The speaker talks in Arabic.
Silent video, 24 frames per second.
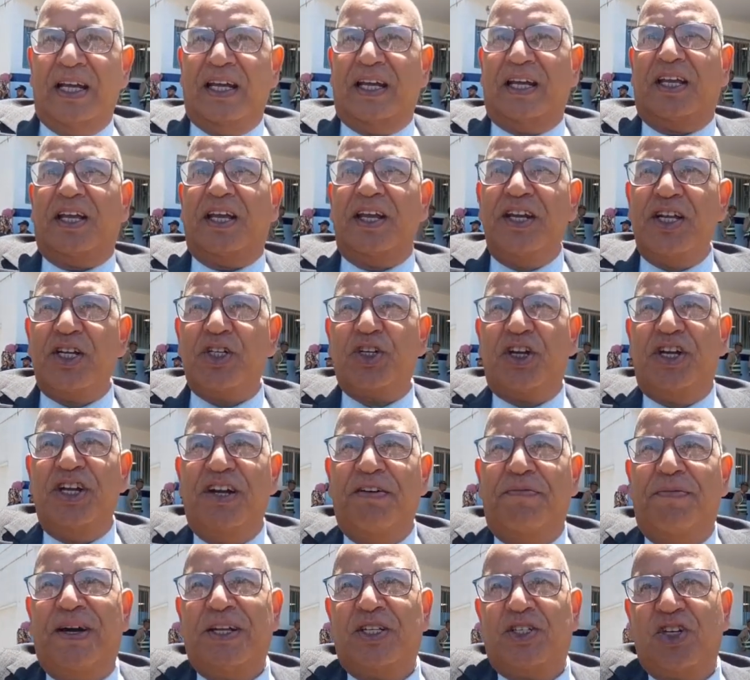آه، كنا
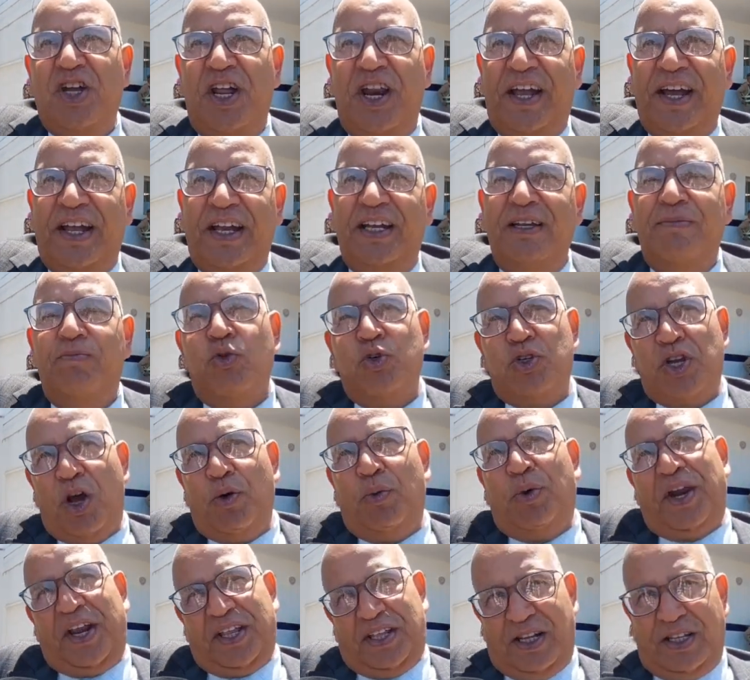شكينا في بعض الشركات اللي
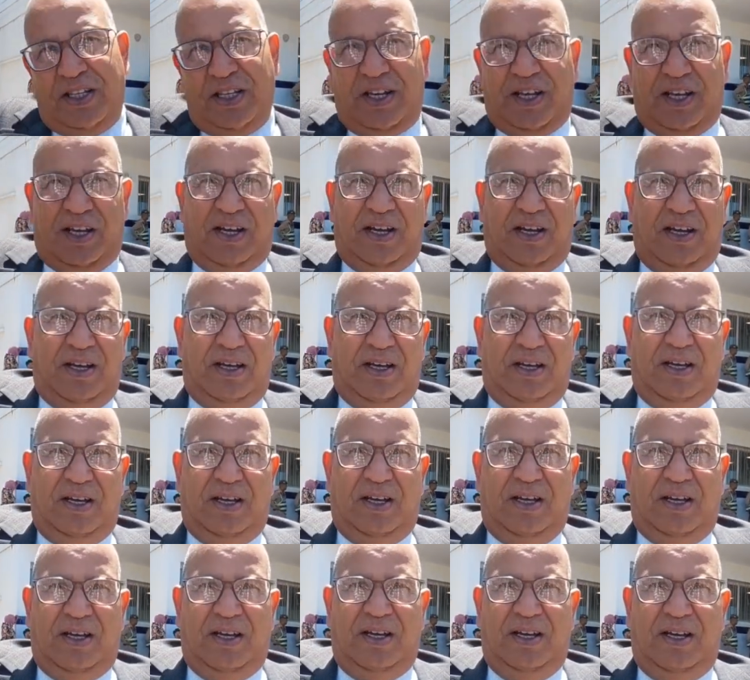مجاوره لديك
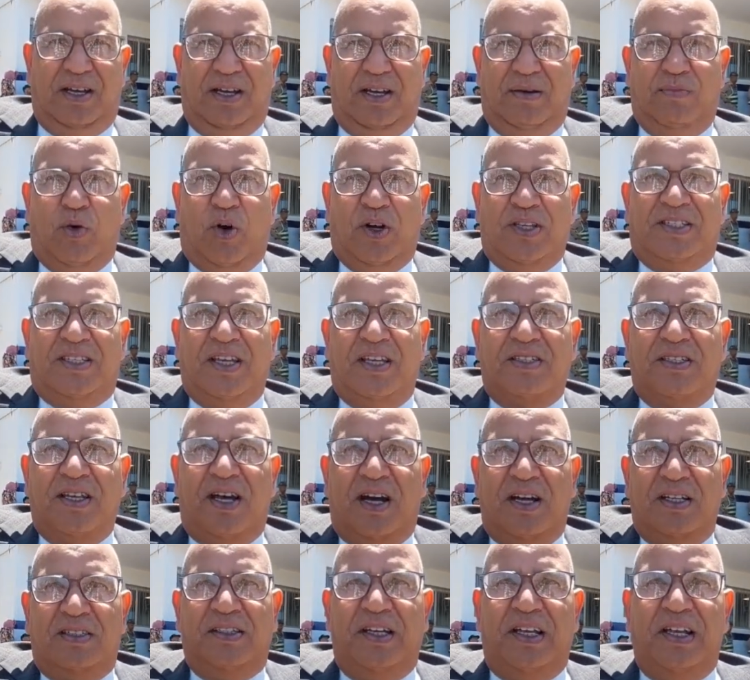آه، المؤسسه
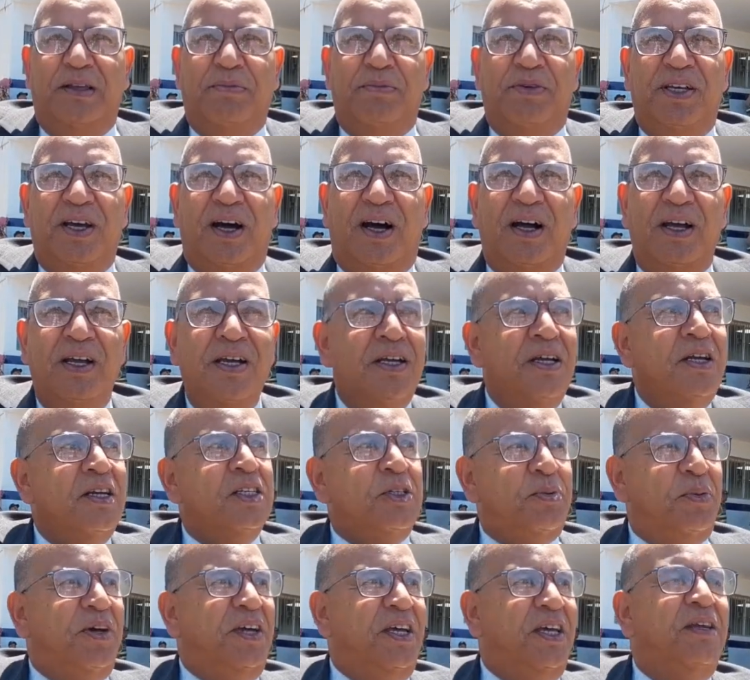التعليميه
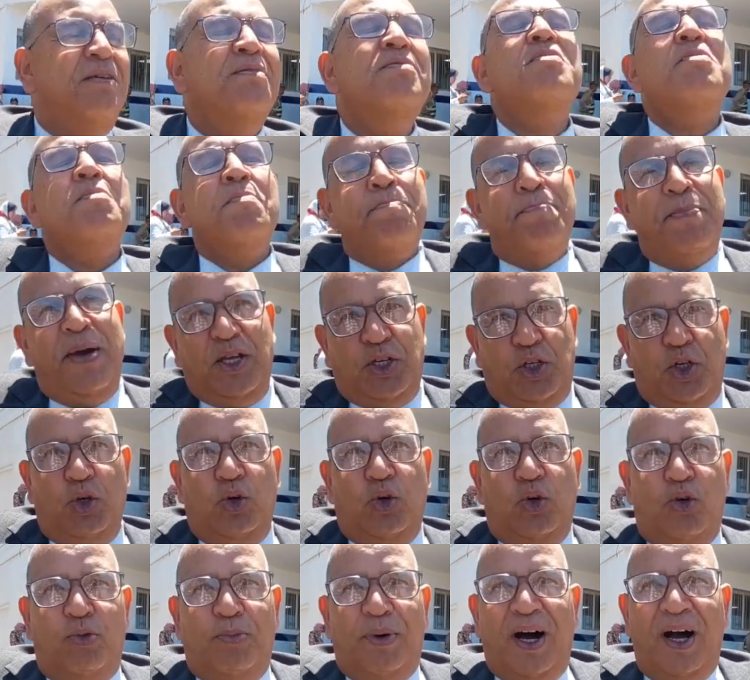تبين ماشي
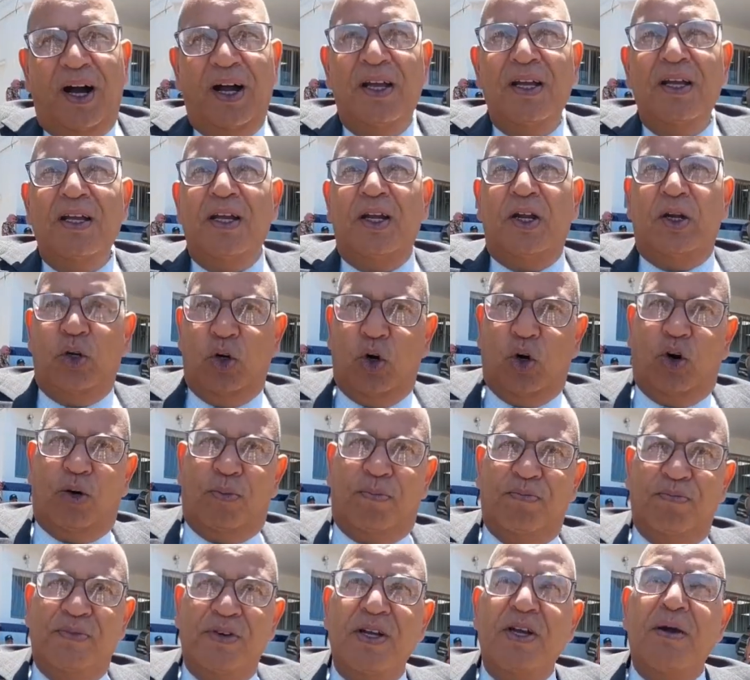هما
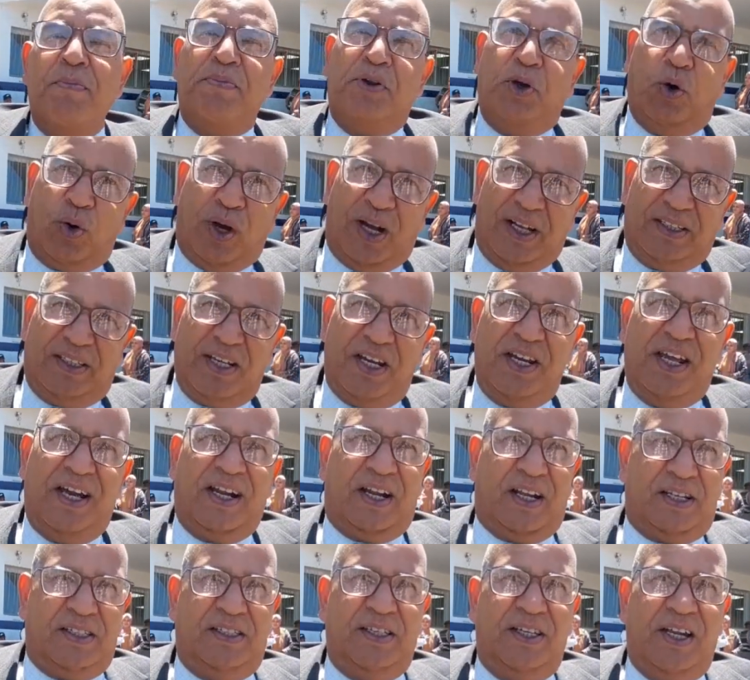اليوم من وقع ثاني هذا
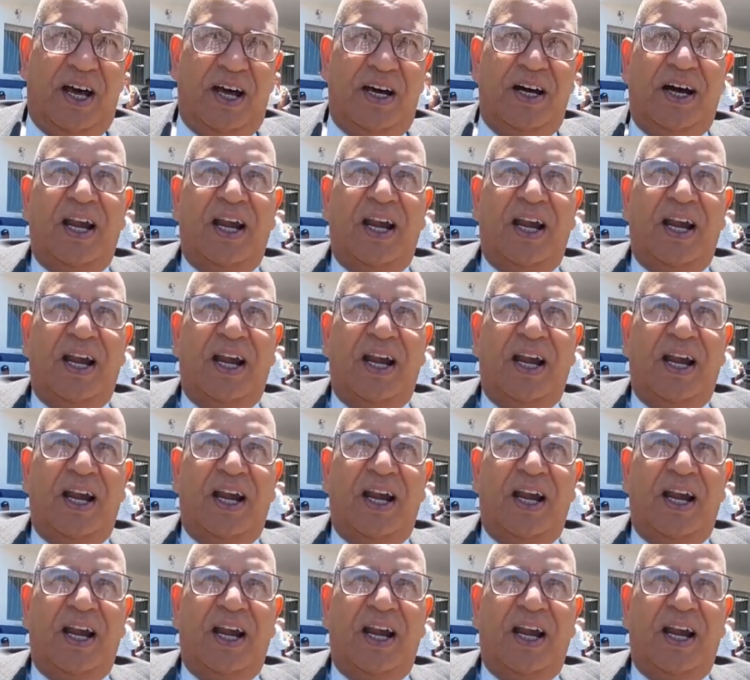الاختناق